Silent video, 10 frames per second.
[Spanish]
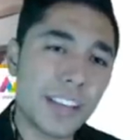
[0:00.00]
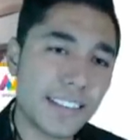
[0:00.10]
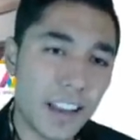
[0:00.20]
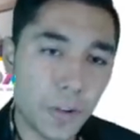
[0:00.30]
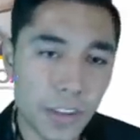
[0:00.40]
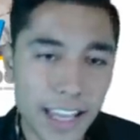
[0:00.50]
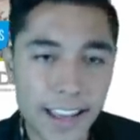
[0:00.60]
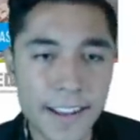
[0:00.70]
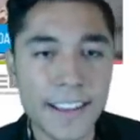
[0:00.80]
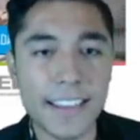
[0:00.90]
esta
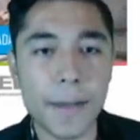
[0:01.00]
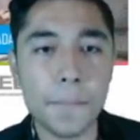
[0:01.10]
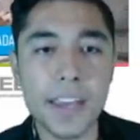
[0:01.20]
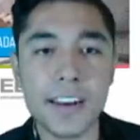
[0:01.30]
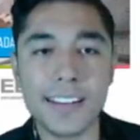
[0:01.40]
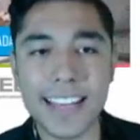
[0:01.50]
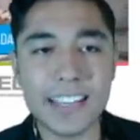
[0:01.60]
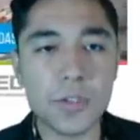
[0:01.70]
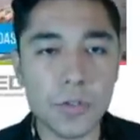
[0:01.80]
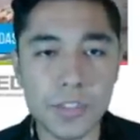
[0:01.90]
nota también de
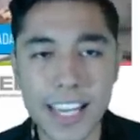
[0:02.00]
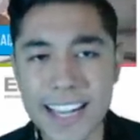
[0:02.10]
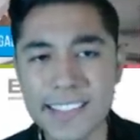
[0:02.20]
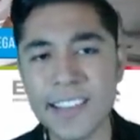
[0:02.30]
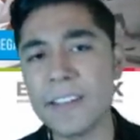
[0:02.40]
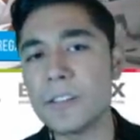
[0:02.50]
estos días,